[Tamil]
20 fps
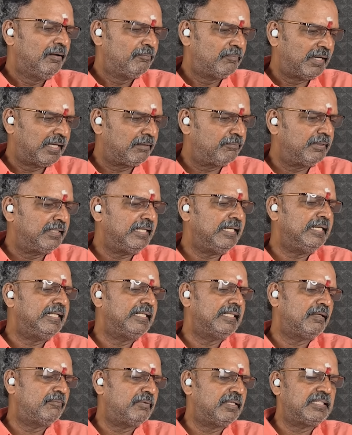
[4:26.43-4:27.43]
மறுபடியும் நீ
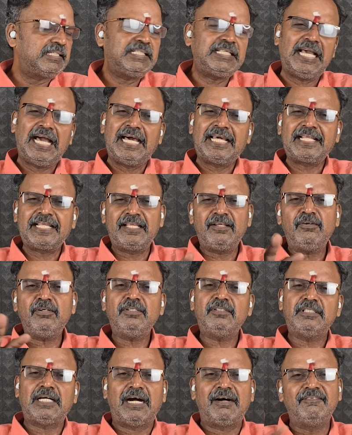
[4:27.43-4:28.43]
இதை மாதிரி யாரையும்
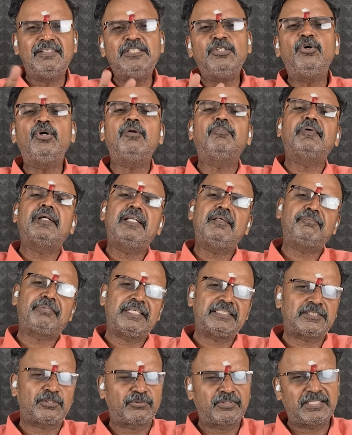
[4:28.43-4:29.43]
அவதூறு பண்ணி
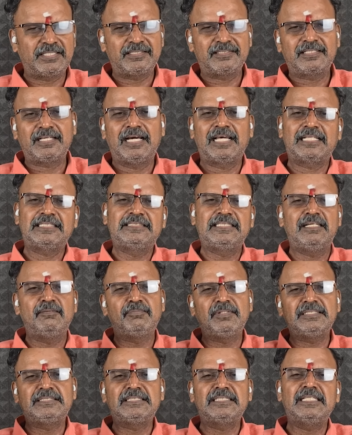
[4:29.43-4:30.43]
பேசக்கூடாது அரசியல்
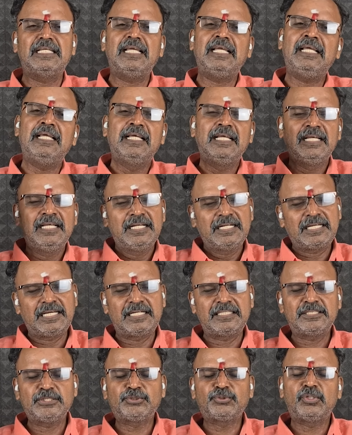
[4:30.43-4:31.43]
பேசுங்க
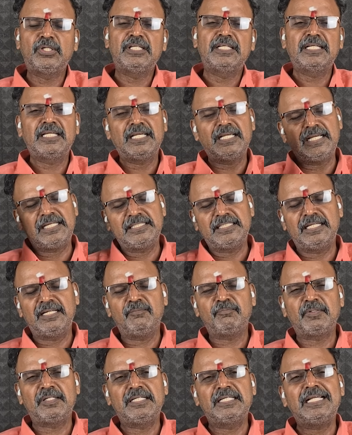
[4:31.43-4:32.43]
கருத்து சொல்லுங்க
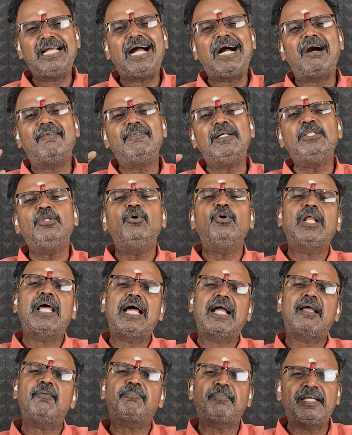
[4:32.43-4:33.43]
அதெல்லாம் பண்ணுங்க
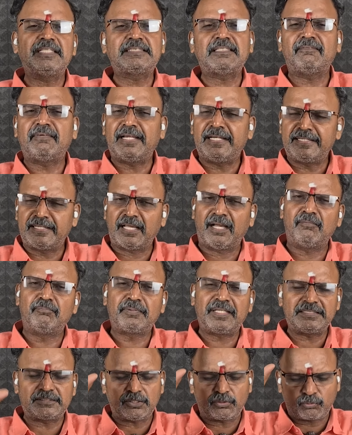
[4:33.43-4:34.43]
அவதூறாக பேச வேண்டாம்
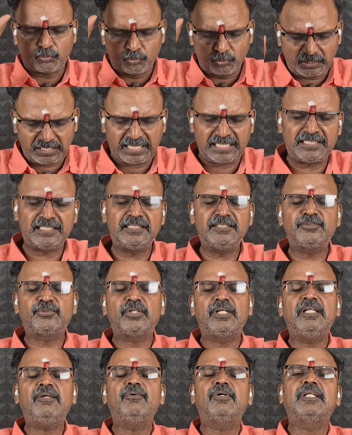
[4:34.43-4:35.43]
பேசக்கூடாதுன்னு
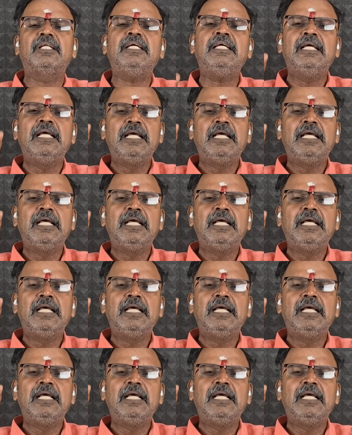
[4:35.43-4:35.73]
சொல்லி ஒரு